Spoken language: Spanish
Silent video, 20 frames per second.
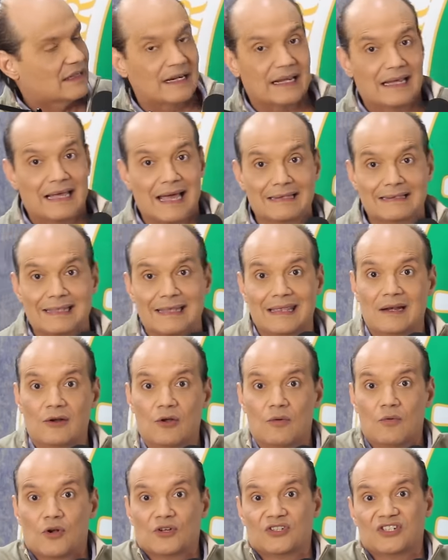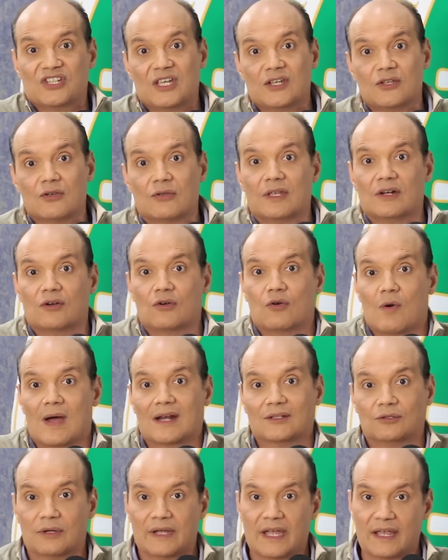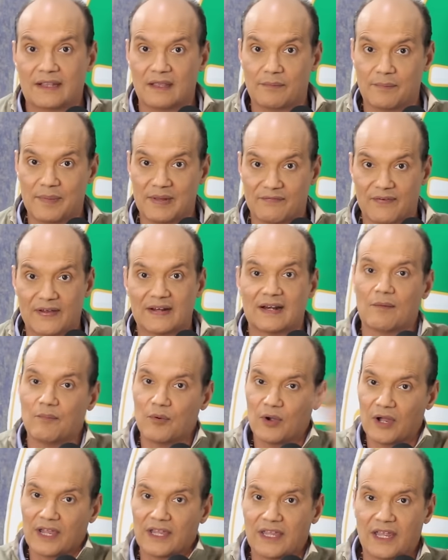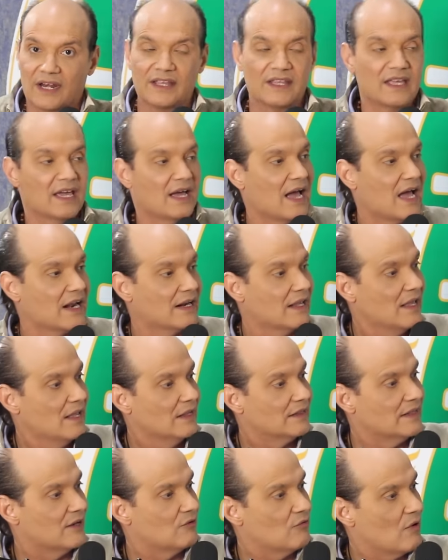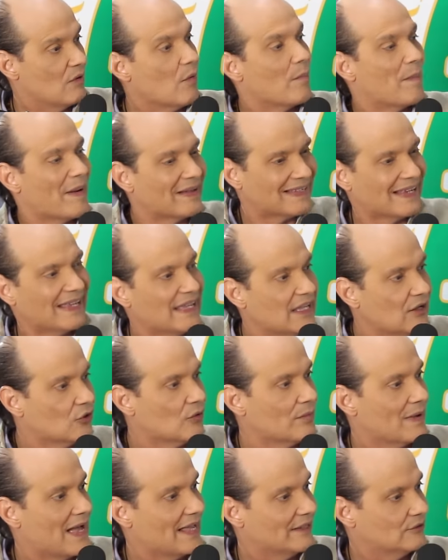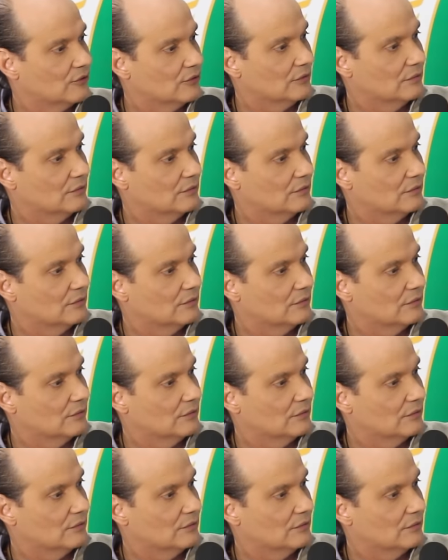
recate de los bolsillos, de los cuartos que han despilfarrado porque quieren llegar de nuevo para seguir robando.